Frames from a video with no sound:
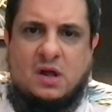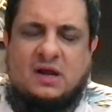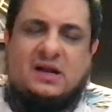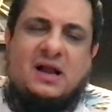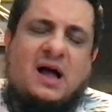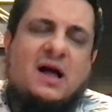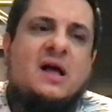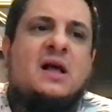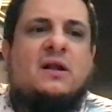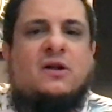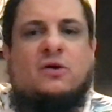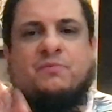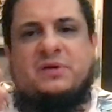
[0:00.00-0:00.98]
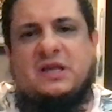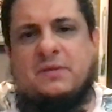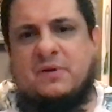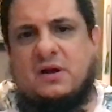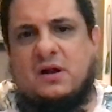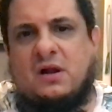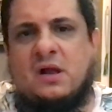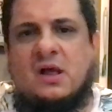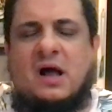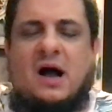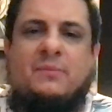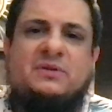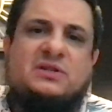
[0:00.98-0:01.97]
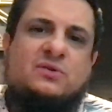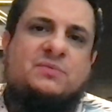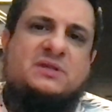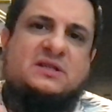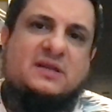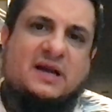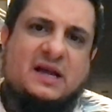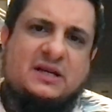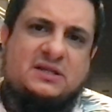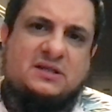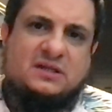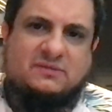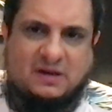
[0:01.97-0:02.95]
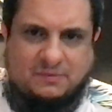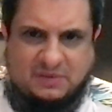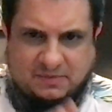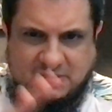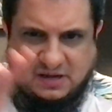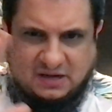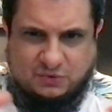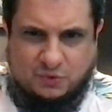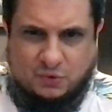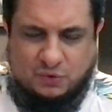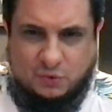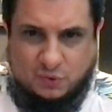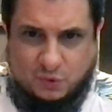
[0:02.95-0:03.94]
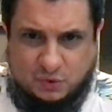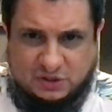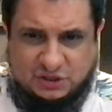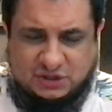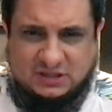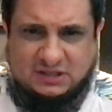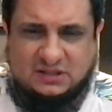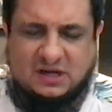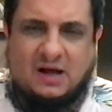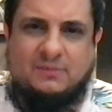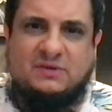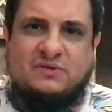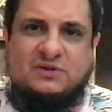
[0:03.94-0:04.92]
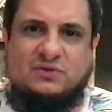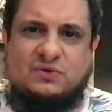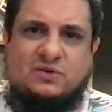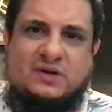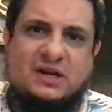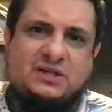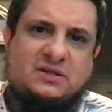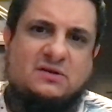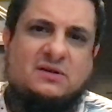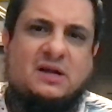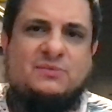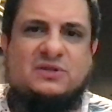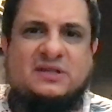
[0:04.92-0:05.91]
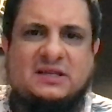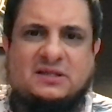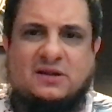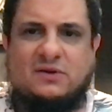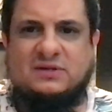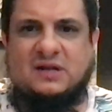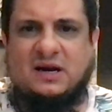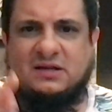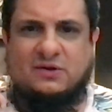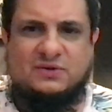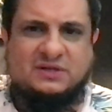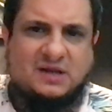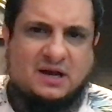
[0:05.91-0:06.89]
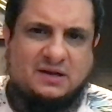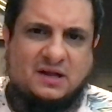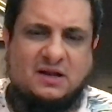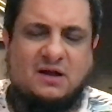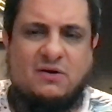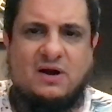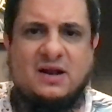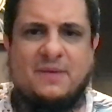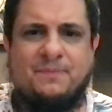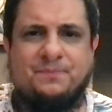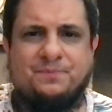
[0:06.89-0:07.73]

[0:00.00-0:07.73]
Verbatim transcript: Klar, laut Bibel haben die so ein bisschen gerechnet, weil Bibel halt chronologisch ist. Ja, haben die versucht zu rechnen und haben so 6000, 8000 Jahren, Allah alam,